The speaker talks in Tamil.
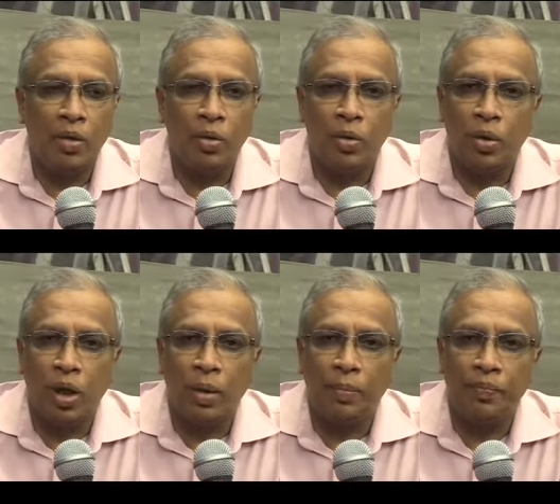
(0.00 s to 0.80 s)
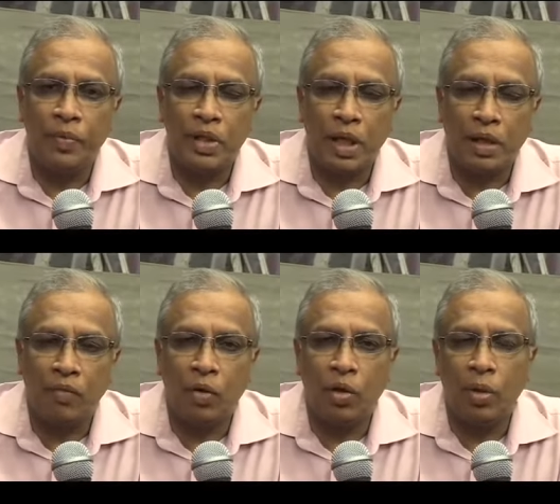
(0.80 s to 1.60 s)
ஒரு
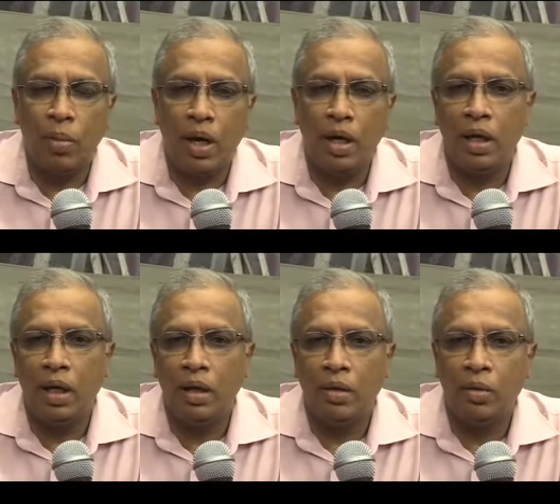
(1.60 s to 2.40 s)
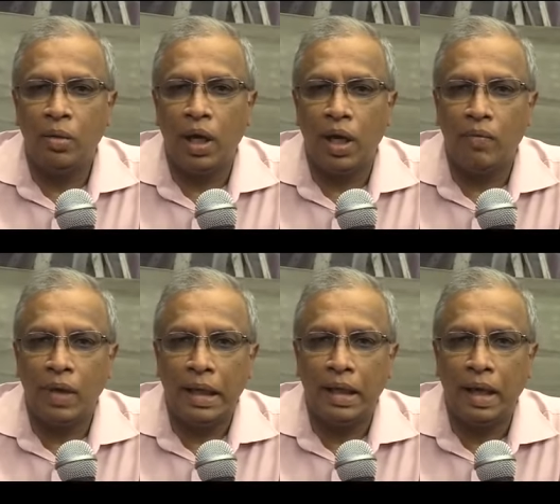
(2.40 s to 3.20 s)
சட்டவிரோதமான ஒரு
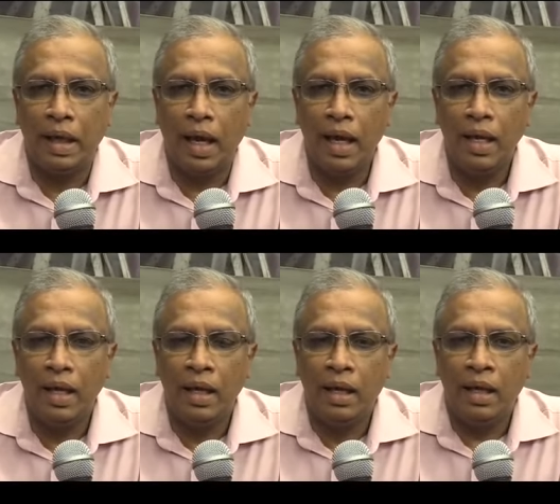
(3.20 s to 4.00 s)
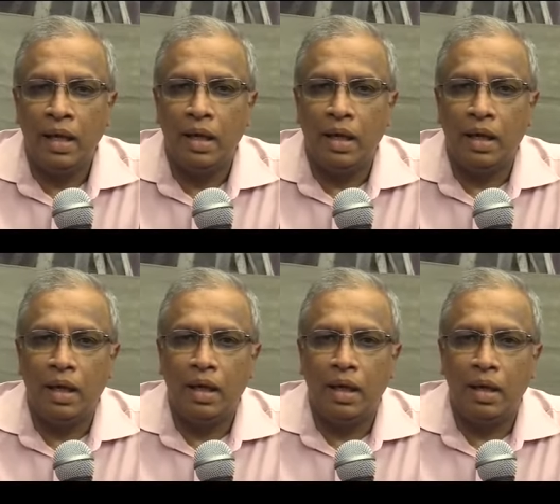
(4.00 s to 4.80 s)
நடவடிக்கையை
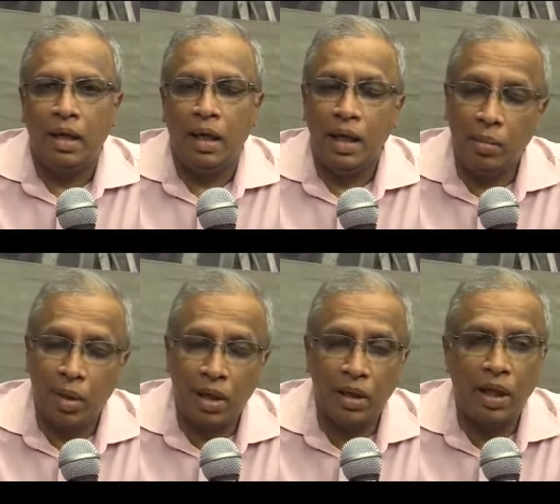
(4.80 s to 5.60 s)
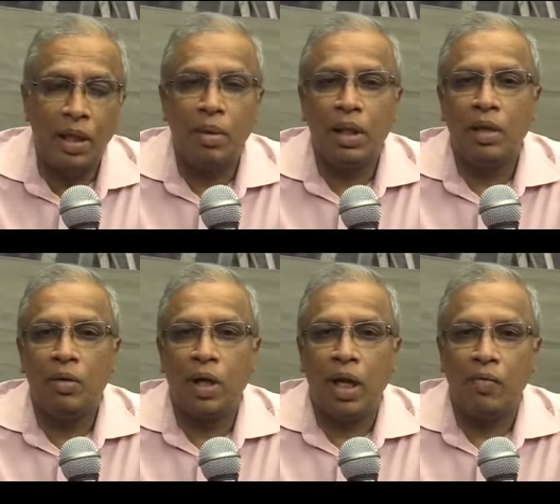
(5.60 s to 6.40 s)
நீதிமன்றத்தையும் அதிலே
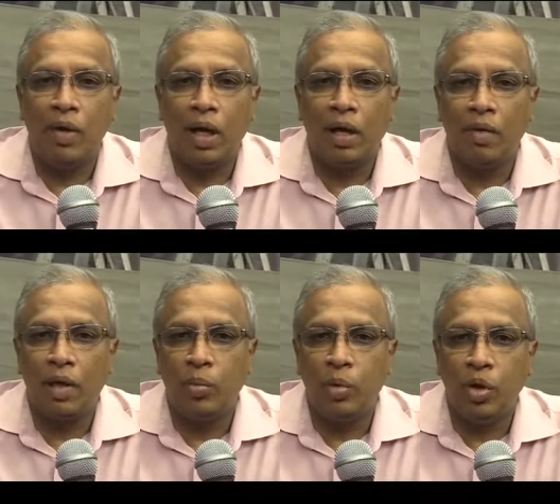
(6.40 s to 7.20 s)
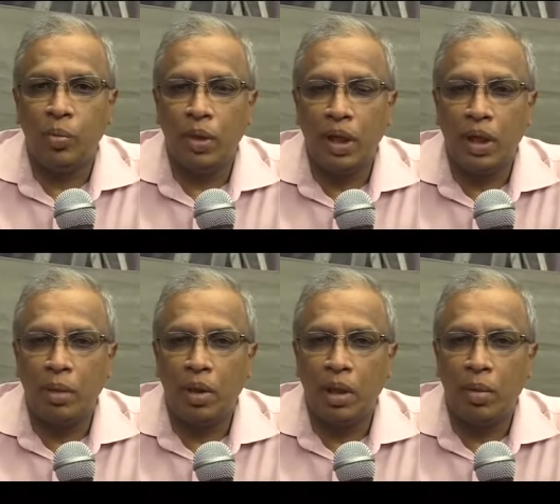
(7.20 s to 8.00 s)
ஒரு கருவியாக அவர்கள் உபயோகிப்பதை
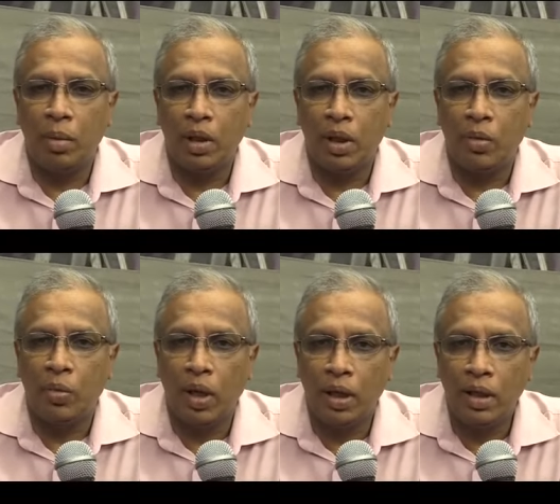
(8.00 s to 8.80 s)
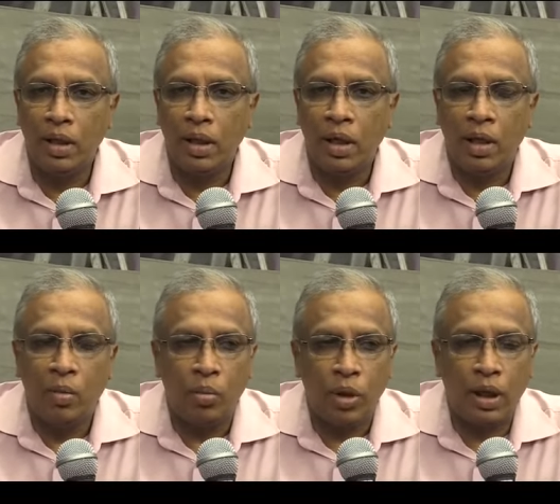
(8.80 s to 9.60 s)
நீதிமன்றம் அனுமதிக்கக்கூடாது
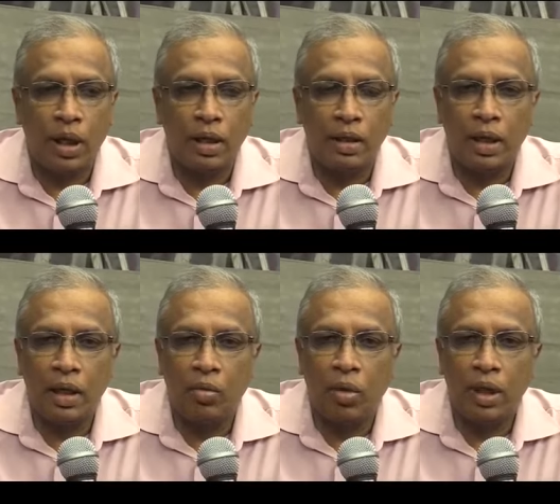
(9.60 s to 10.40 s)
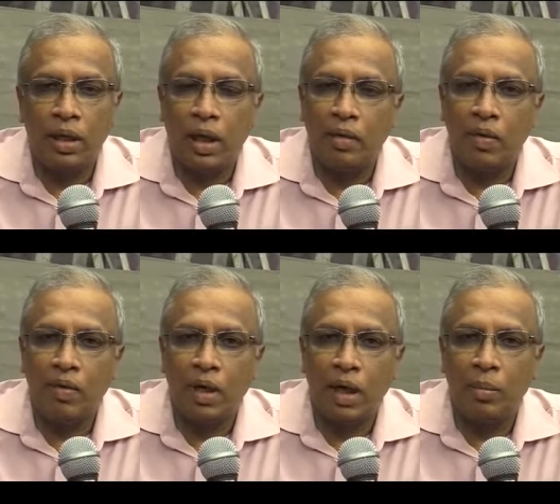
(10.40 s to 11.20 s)
முதற்கட்டத்திலே குறைந்த அளவு
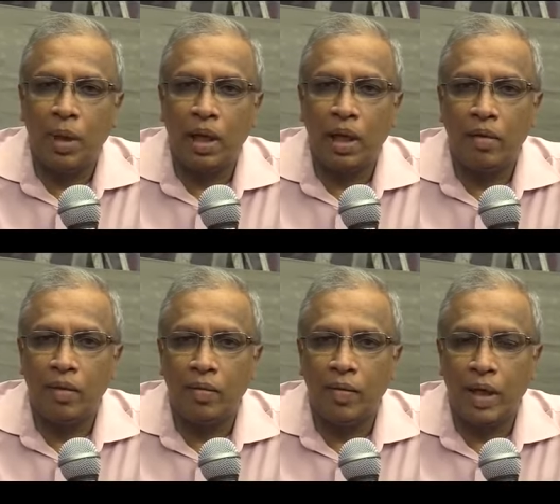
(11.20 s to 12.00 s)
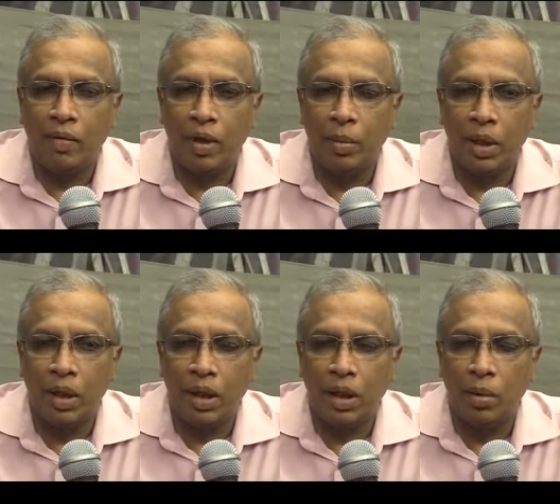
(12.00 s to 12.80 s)
அவர்களை பிணையிலாவது விடுவிக்க வேண்டும்
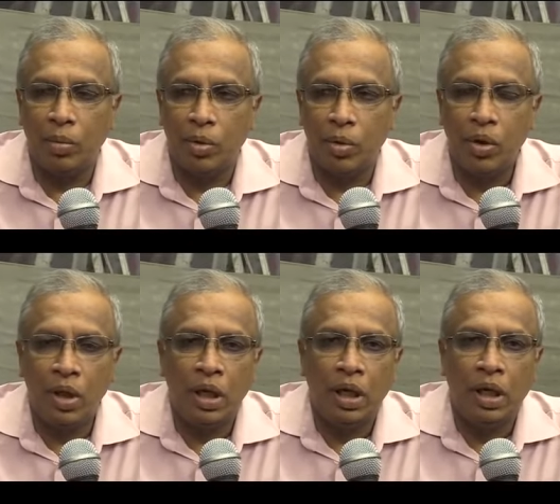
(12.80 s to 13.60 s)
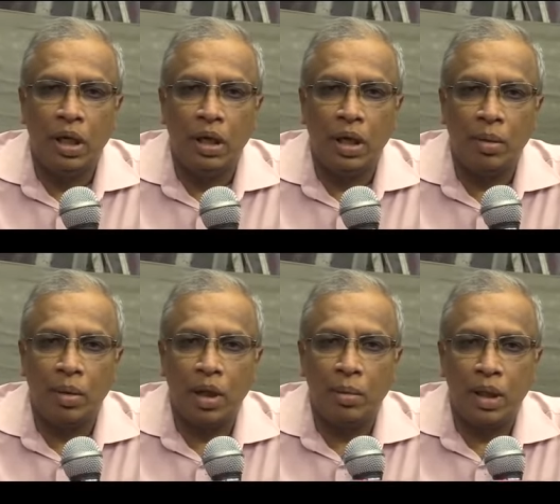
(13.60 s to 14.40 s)
என்று கேட்டபோது
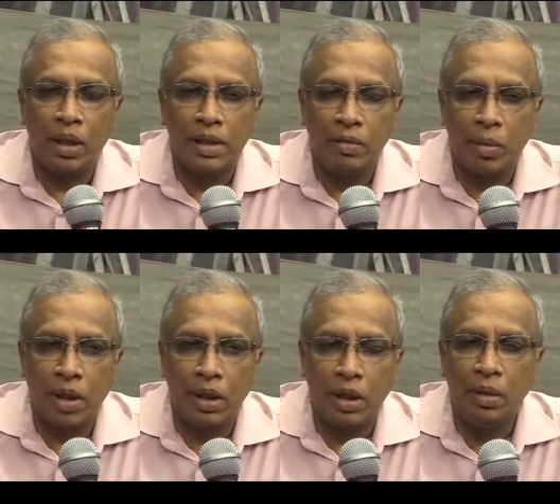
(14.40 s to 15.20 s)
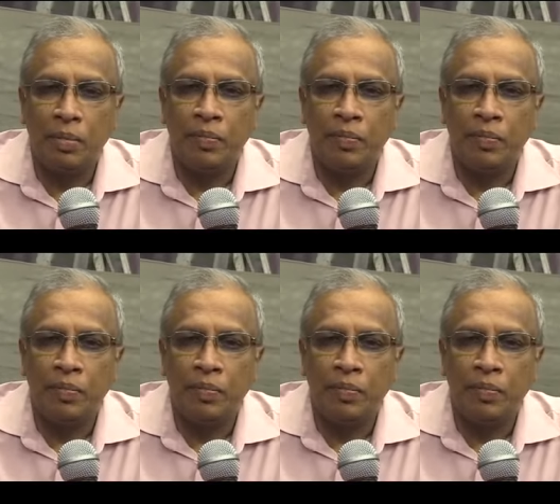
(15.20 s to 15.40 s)
நீதிமன்றம் அதற்கு செவிமடுத்து